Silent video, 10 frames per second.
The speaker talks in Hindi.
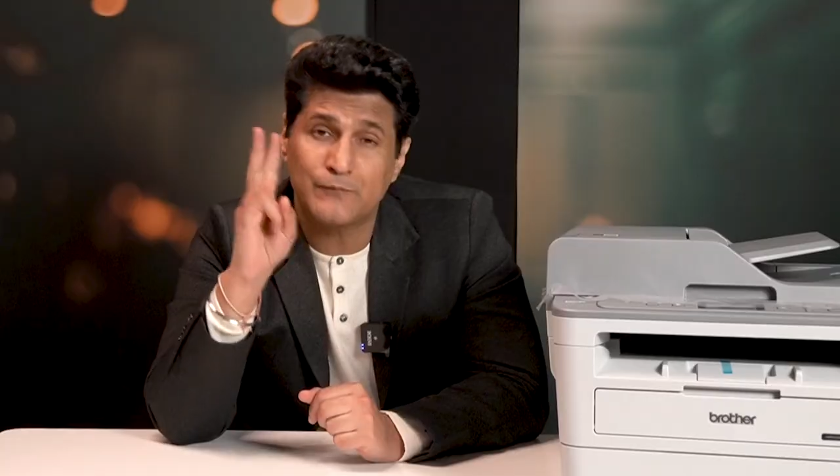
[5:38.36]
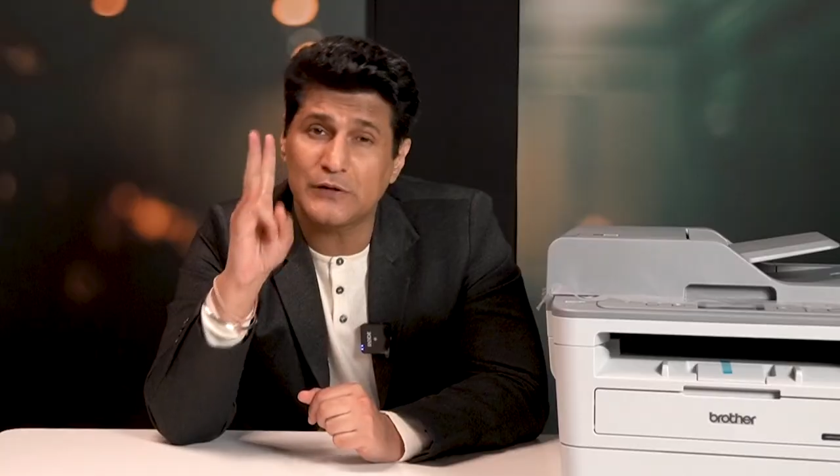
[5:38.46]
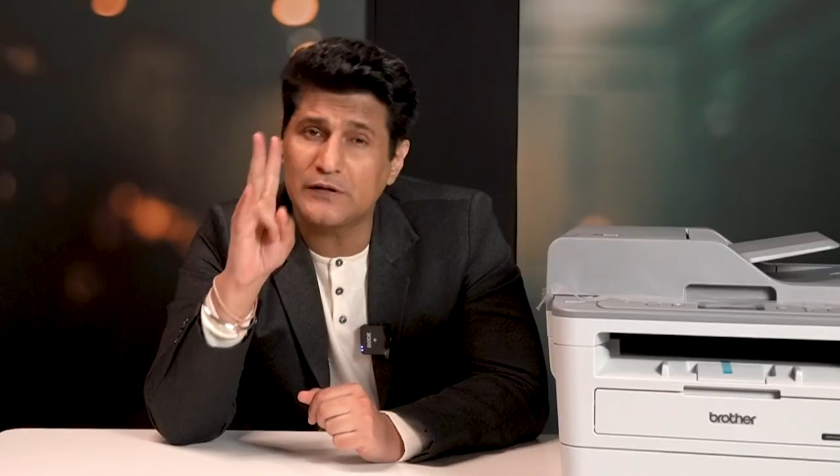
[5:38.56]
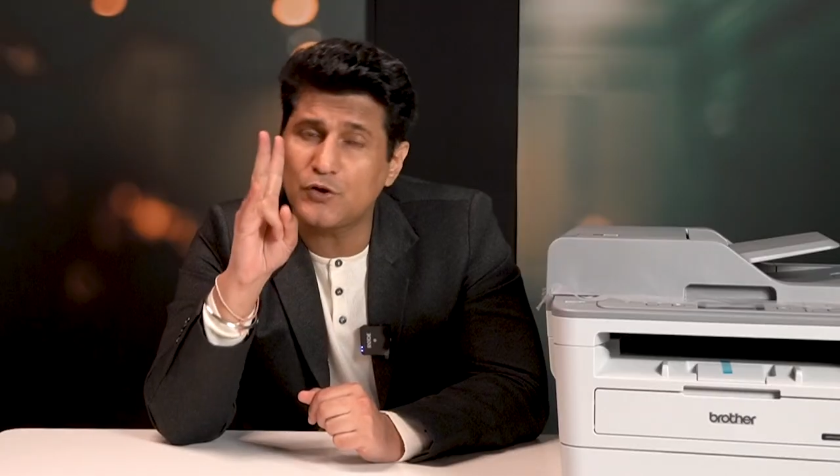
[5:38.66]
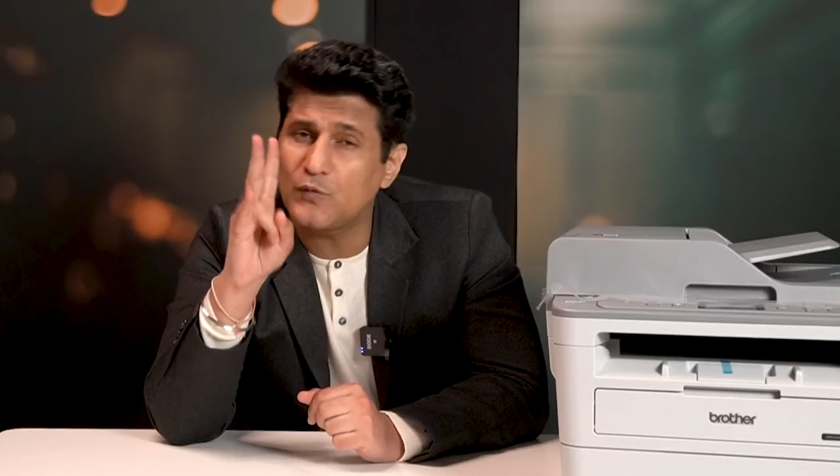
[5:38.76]
अब
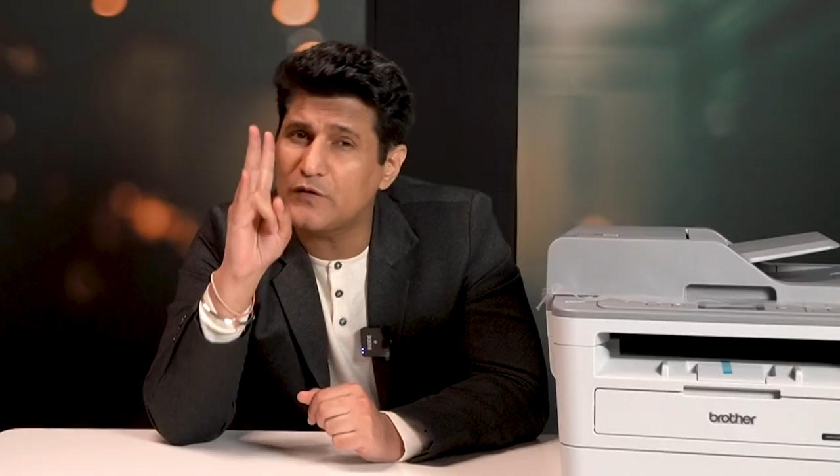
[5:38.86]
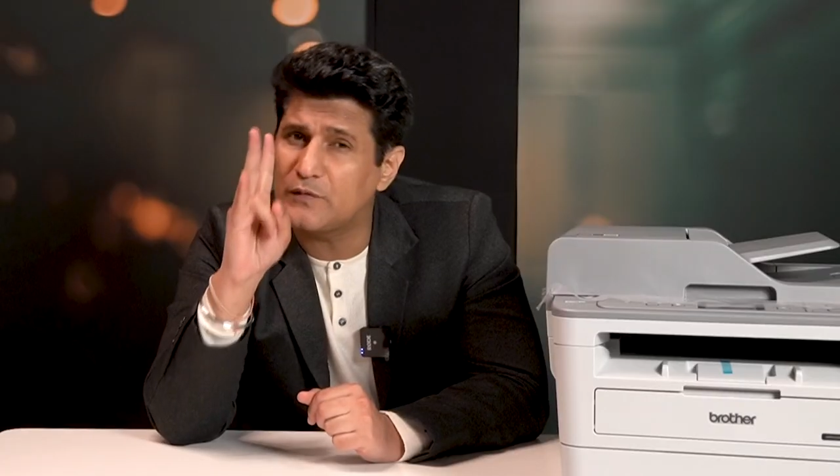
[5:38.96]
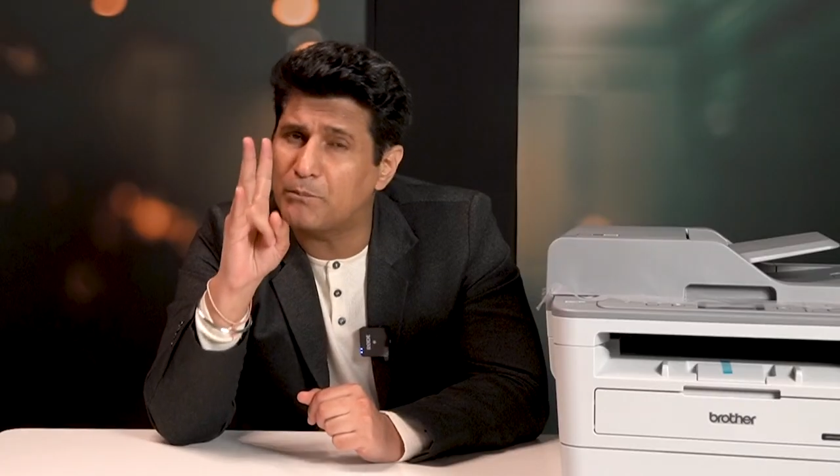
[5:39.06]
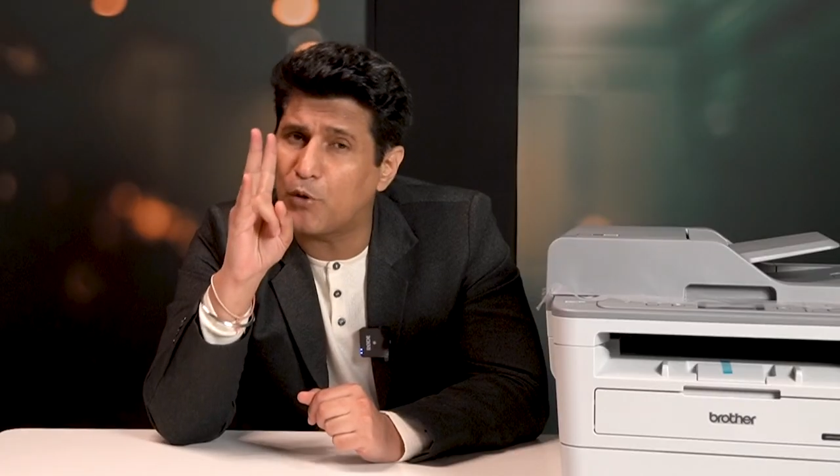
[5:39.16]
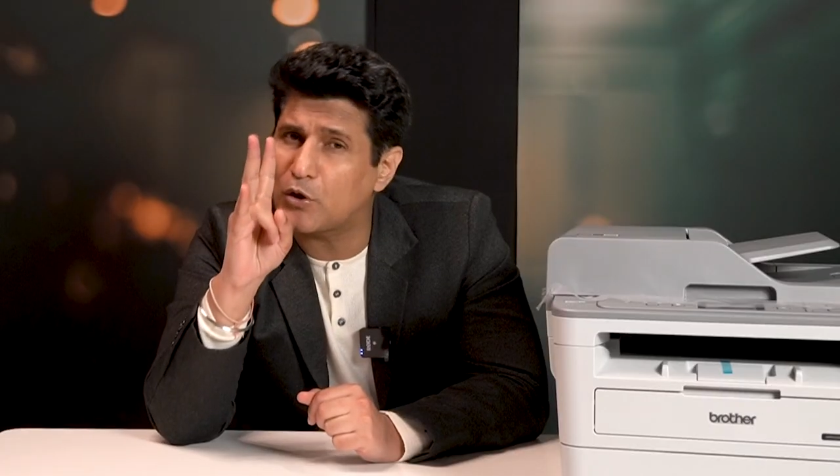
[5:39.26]
चलते हैं टूवर्ड्स
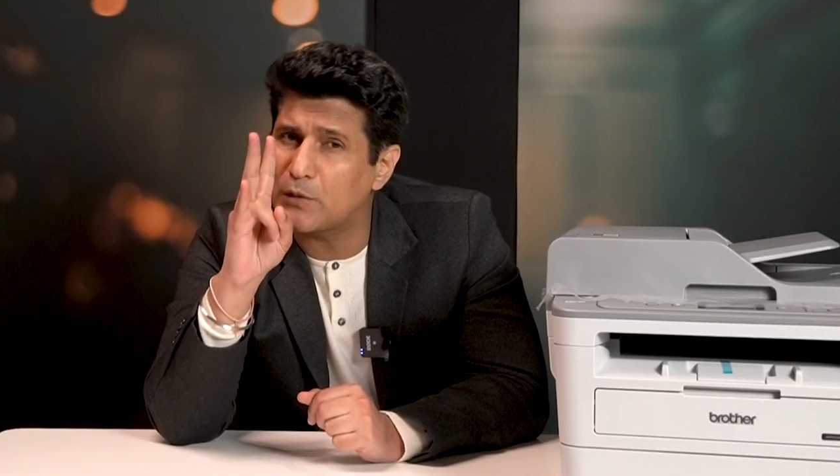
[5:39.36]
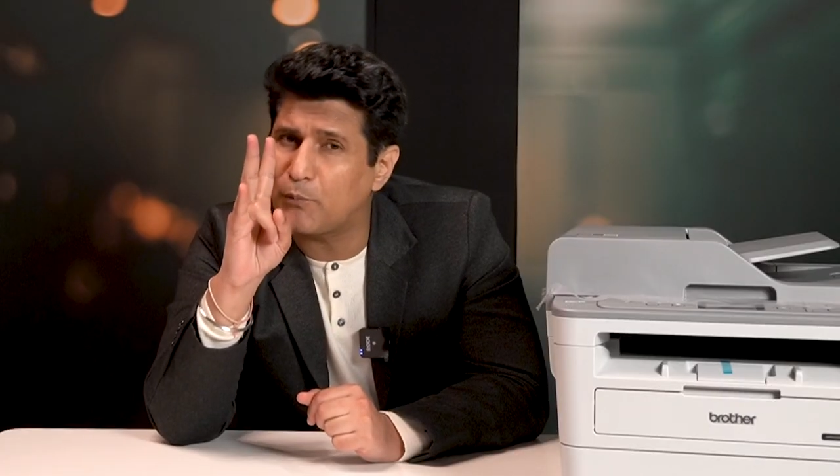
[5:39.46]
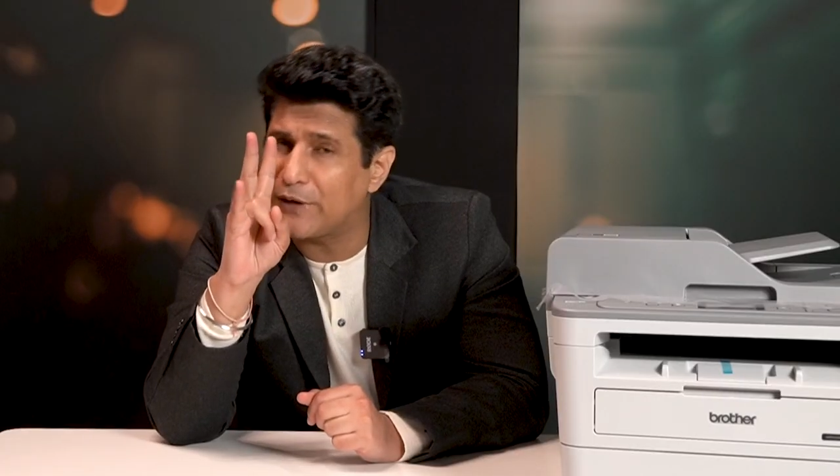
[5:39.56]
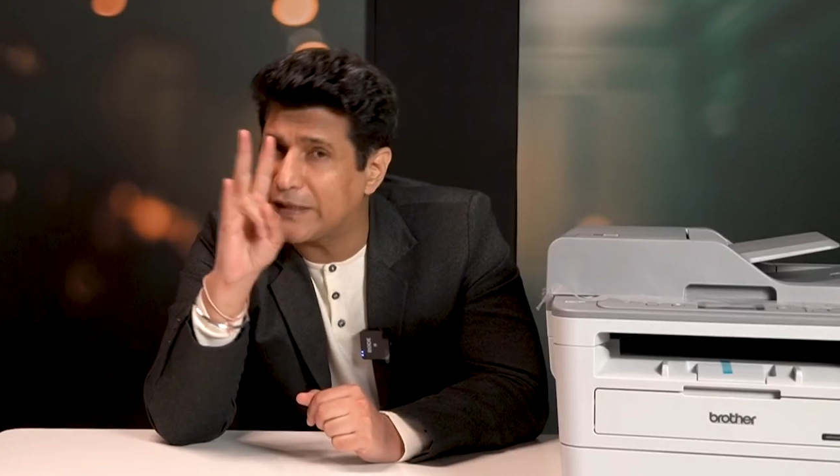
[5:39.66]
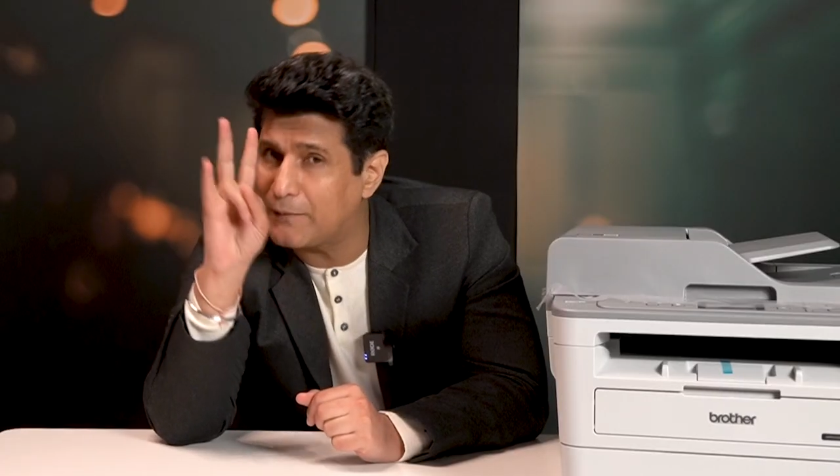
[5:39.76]
इंपॉर्टेंट
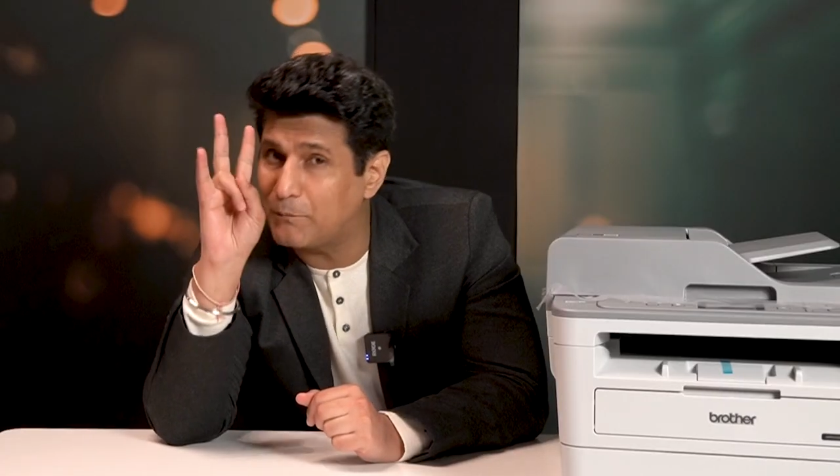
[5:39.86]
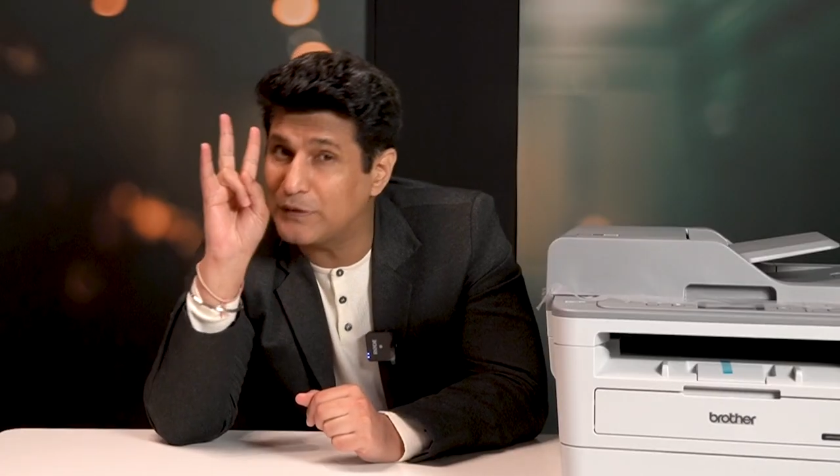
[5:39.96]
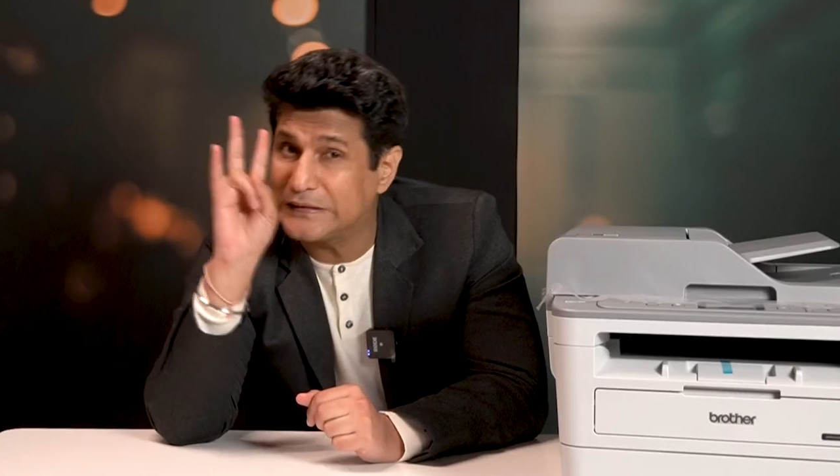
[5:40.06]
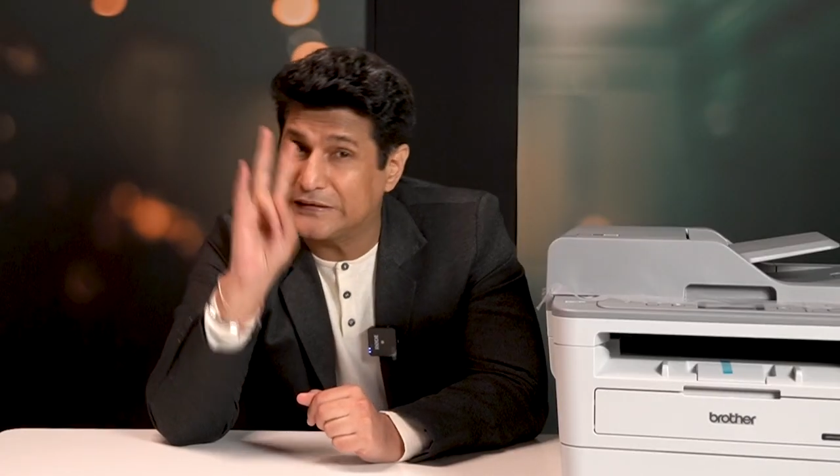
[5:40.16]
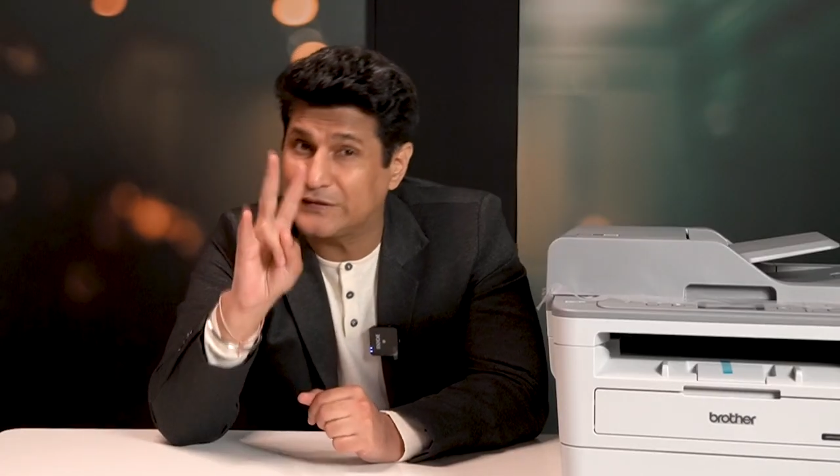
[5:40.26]
पॉइंट
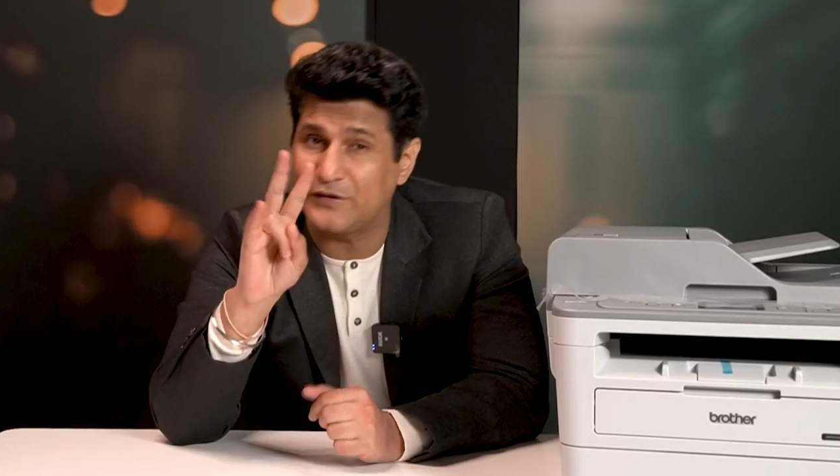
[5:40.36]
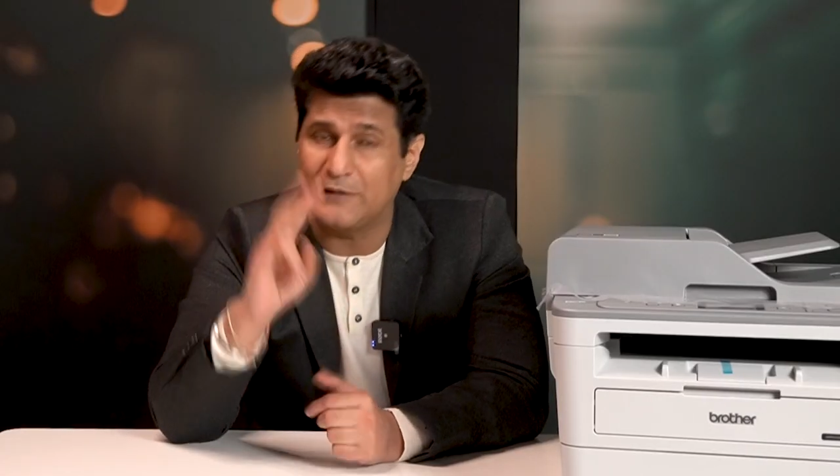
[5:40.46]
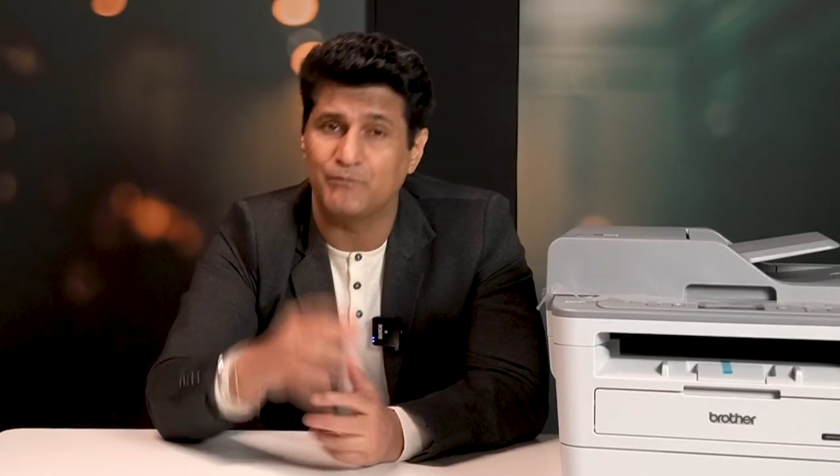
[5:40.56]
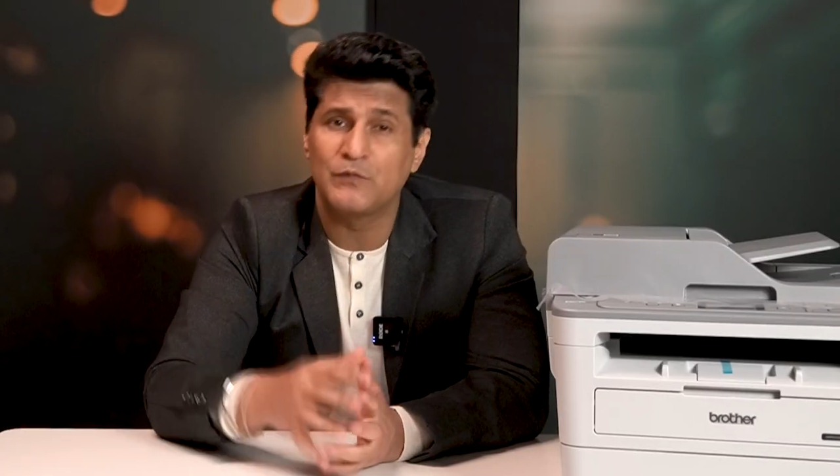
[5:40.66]
नंबर थ्री